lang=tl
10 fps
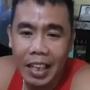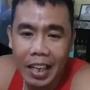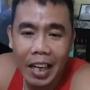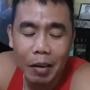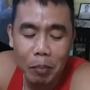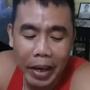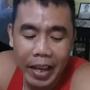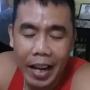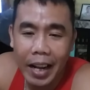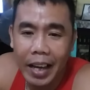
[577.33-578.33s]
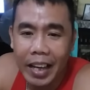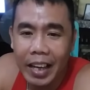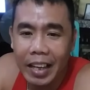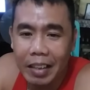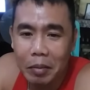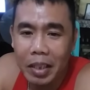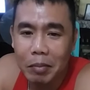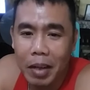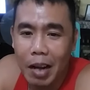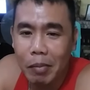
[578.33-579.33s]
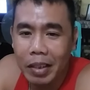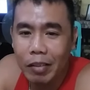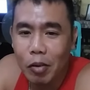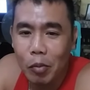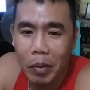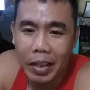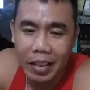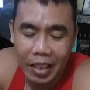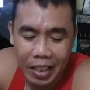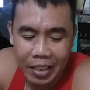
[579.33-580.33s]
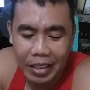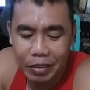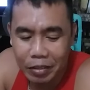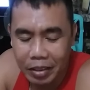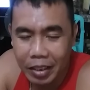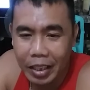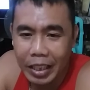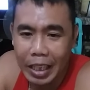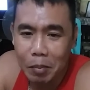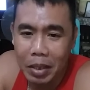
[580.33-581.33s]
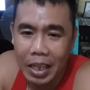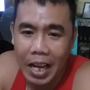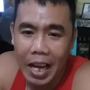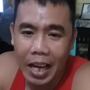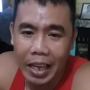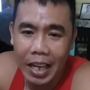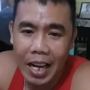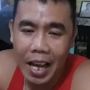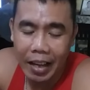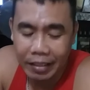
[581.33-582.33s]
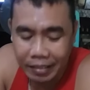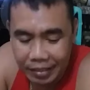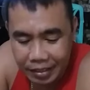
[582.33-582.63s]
uh, viral ka, eh, maraming comment na ano, hindi naman nila kilala.